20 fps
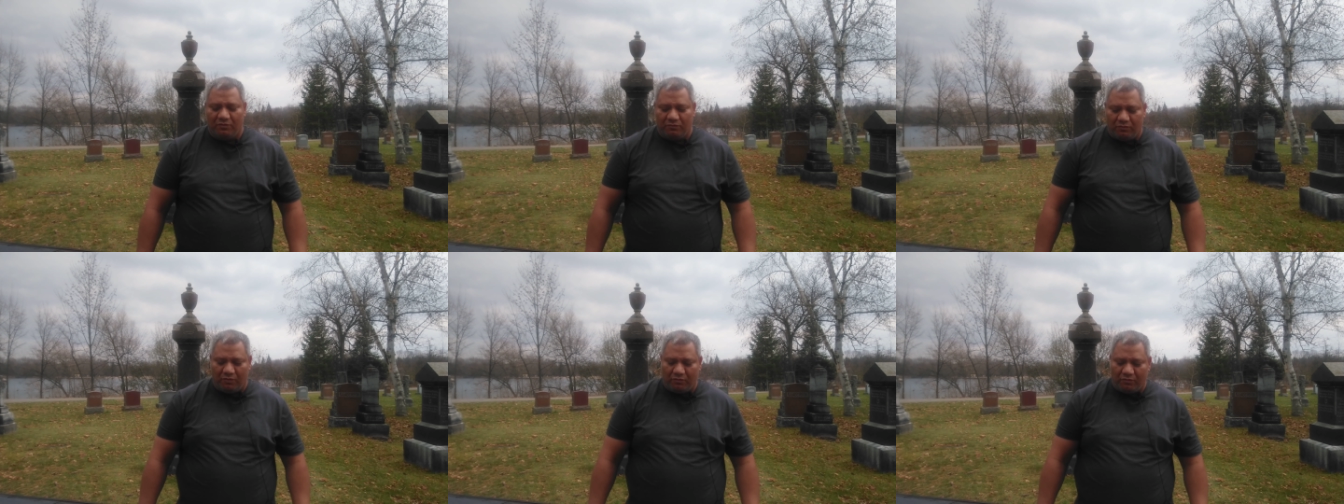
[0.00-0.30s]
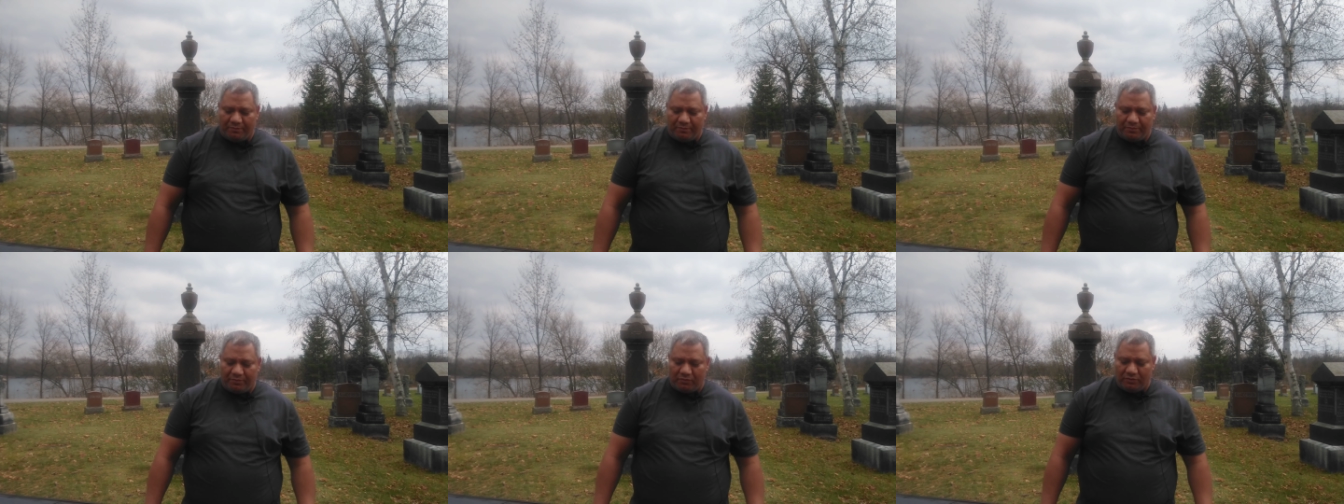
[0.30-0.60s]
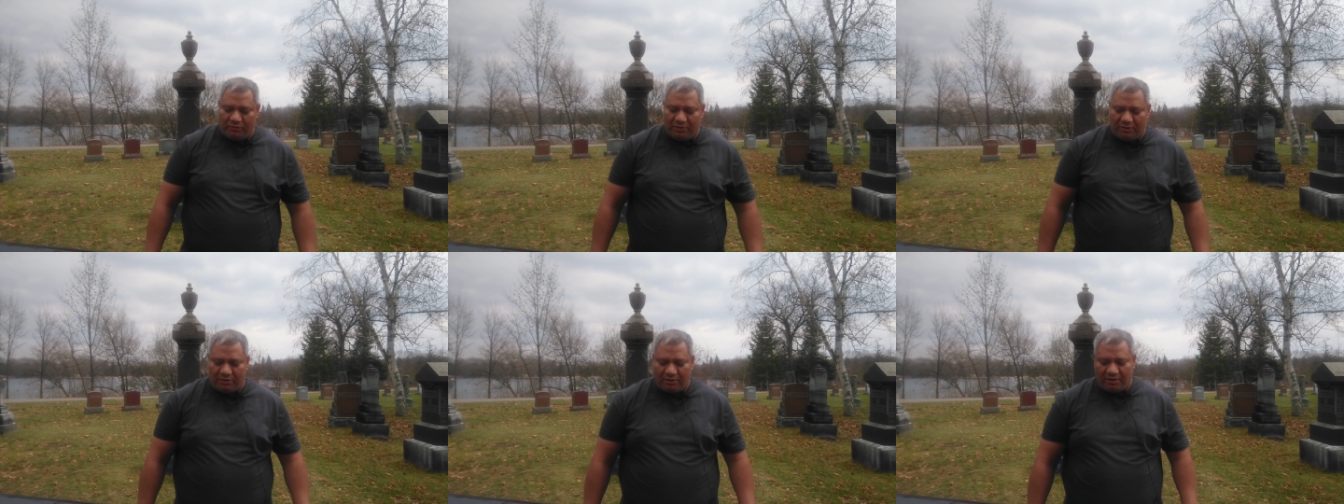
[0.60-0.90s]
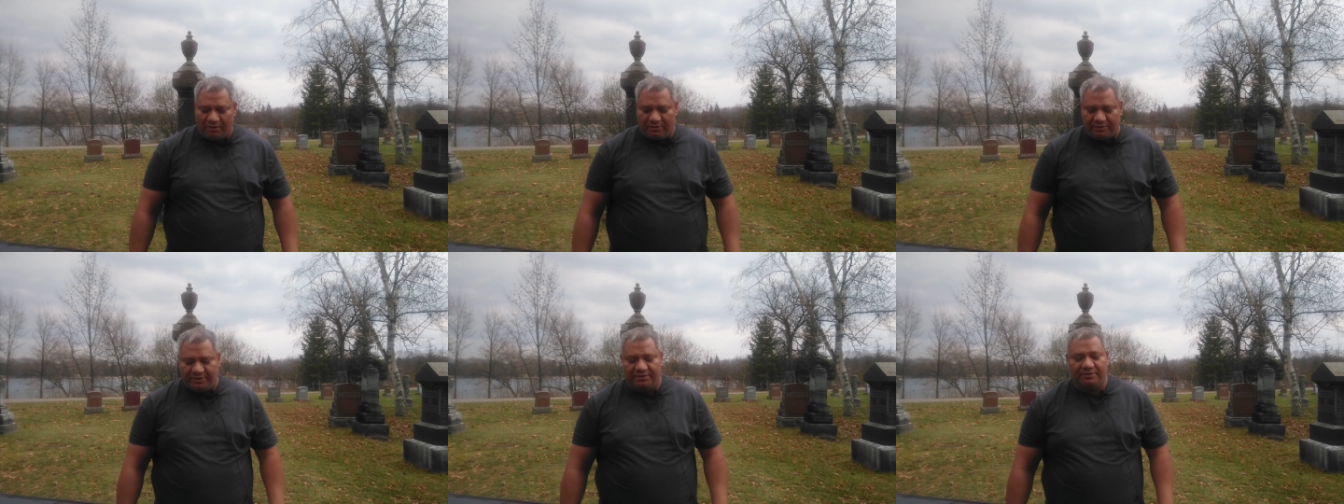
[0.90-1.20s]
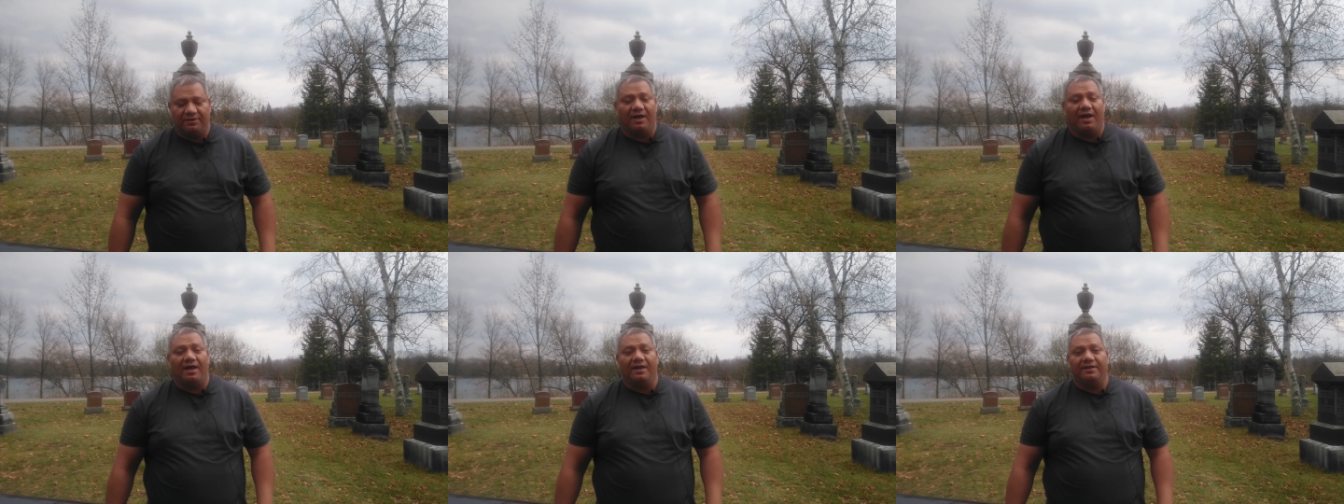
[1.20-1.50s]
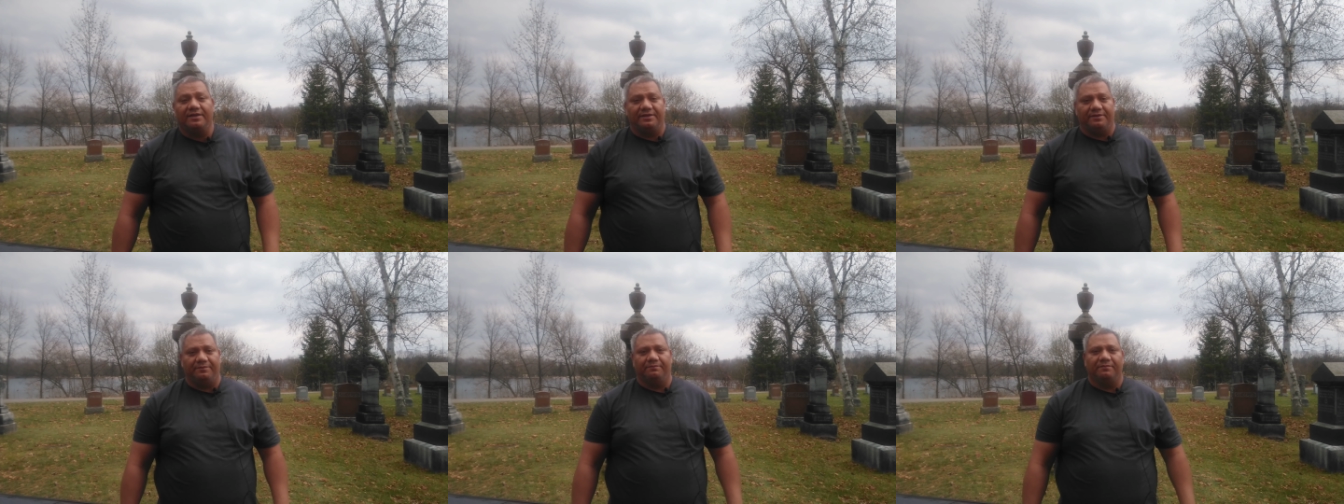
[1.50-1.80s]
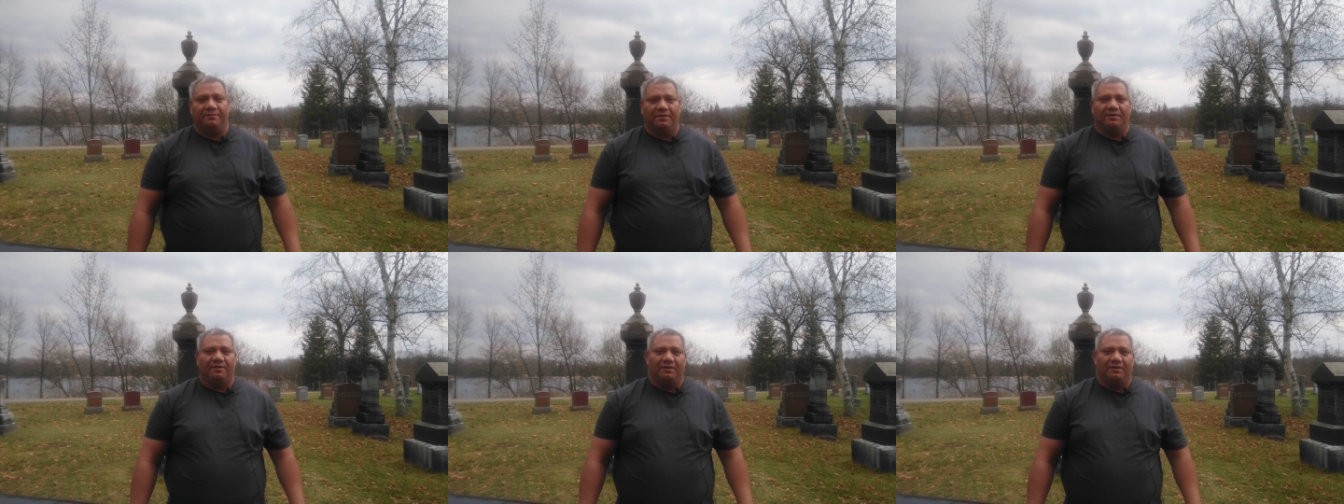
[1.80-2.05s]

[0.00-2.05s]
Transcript: وهو بكل خلق عليم